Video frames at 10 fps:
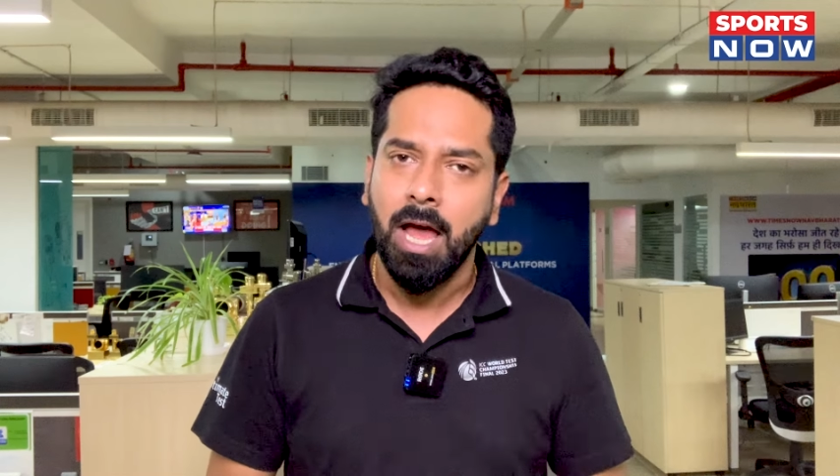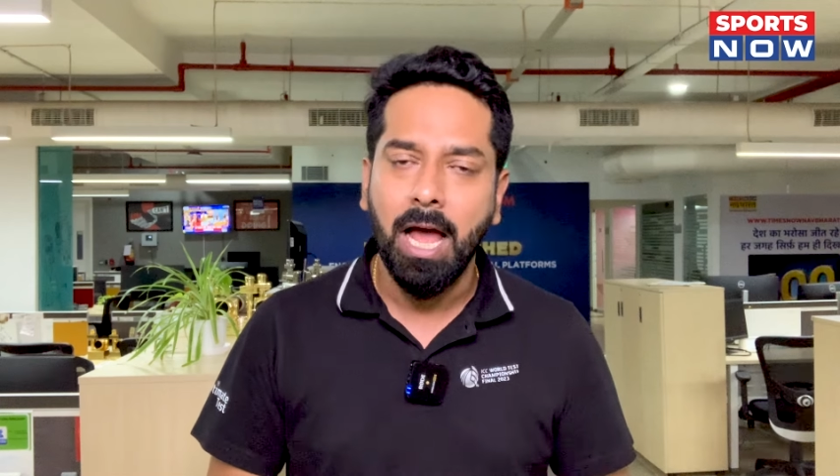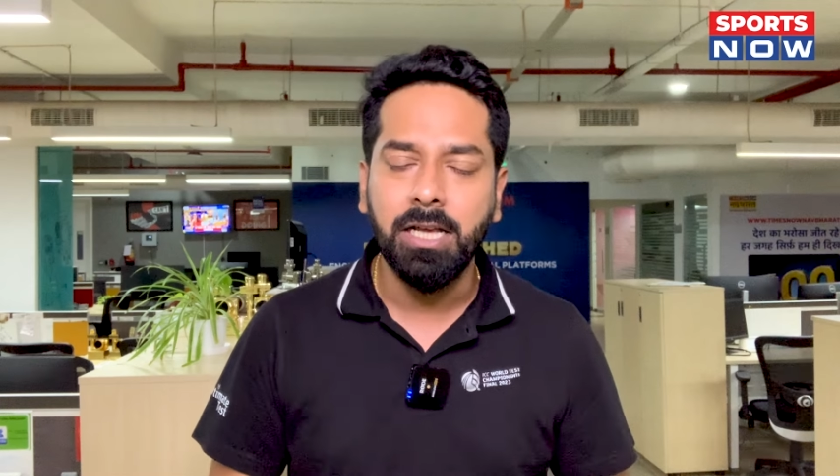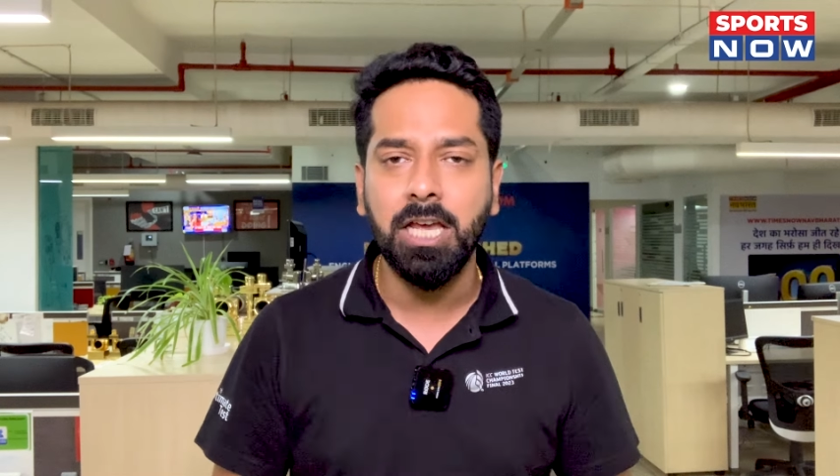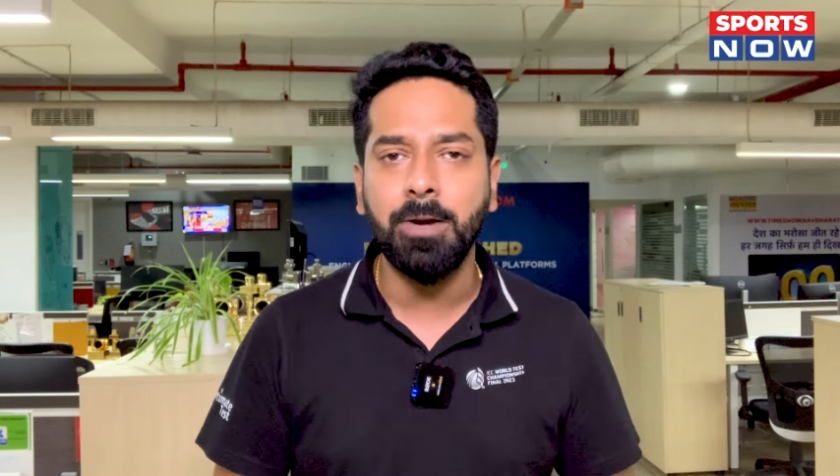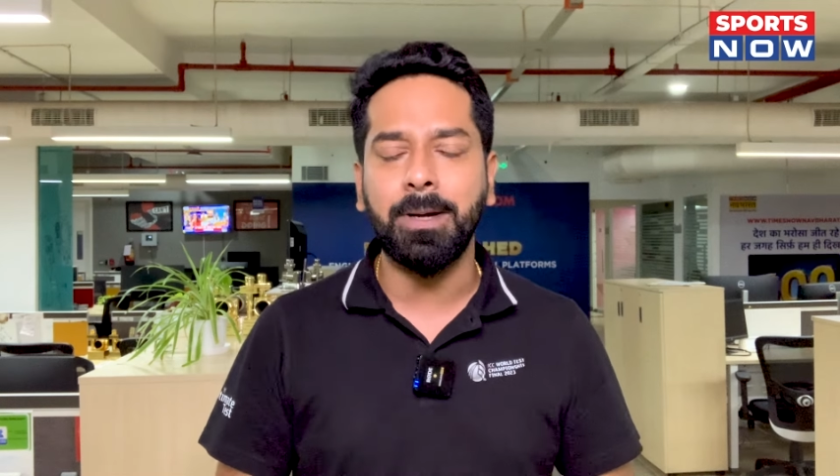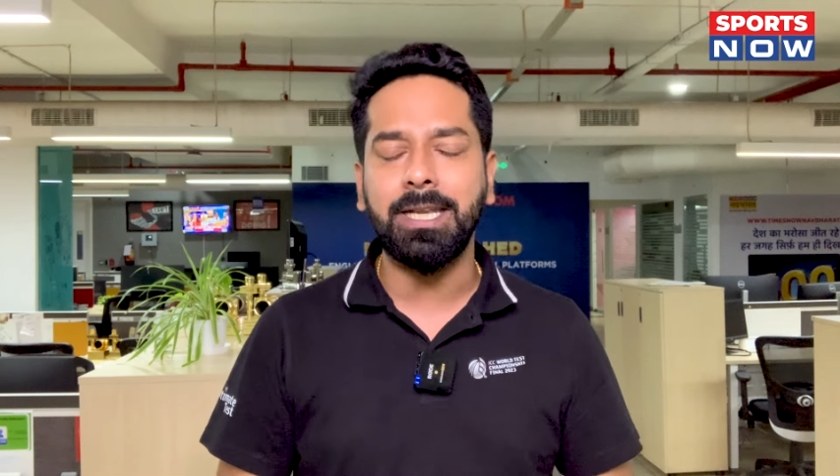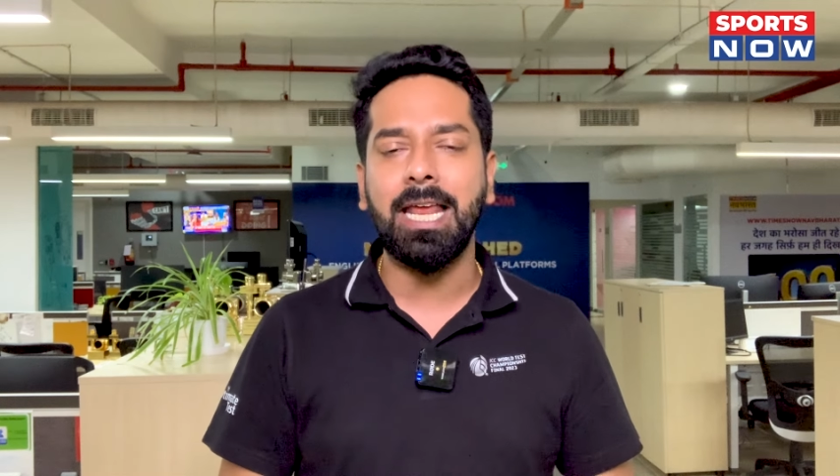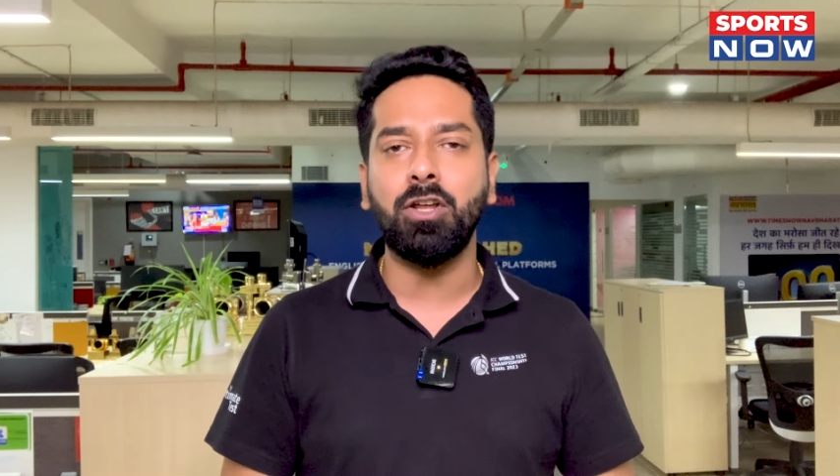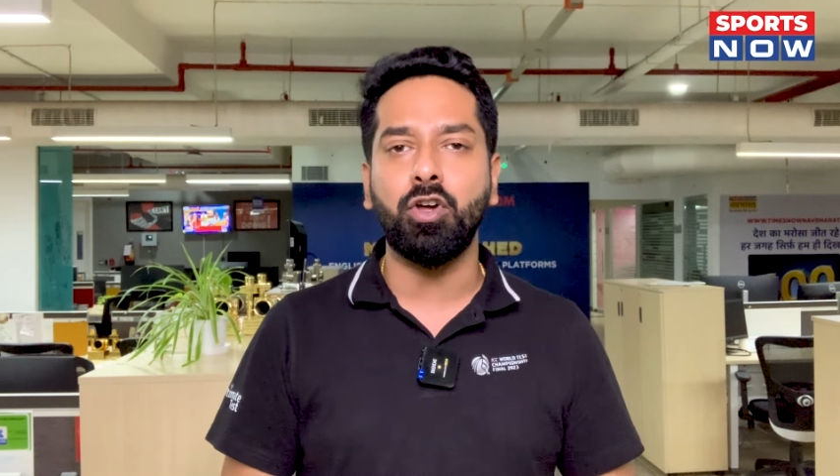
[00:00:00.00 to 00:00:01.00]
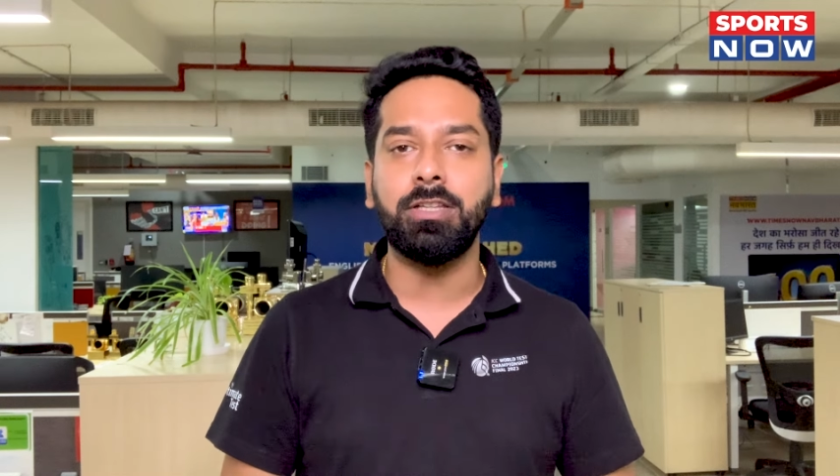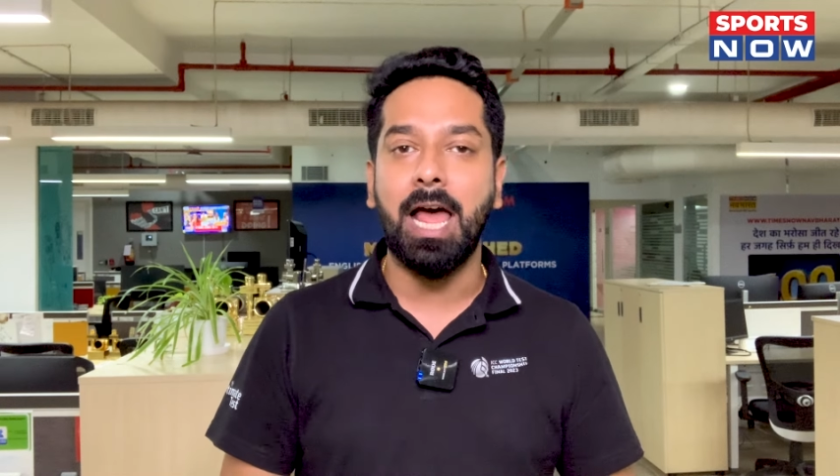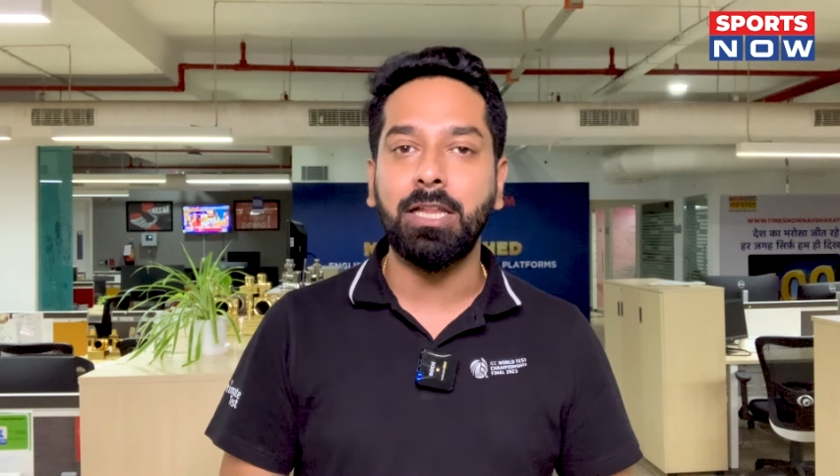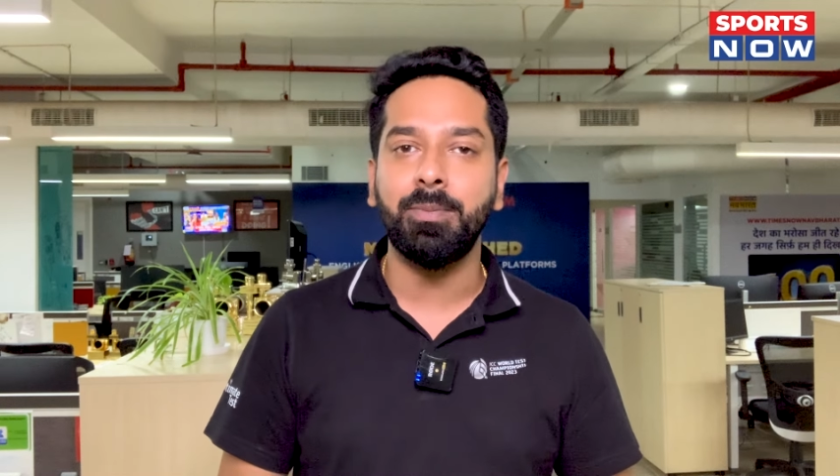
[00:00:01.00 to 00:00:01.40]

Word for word: अक्षर पटेल को साथ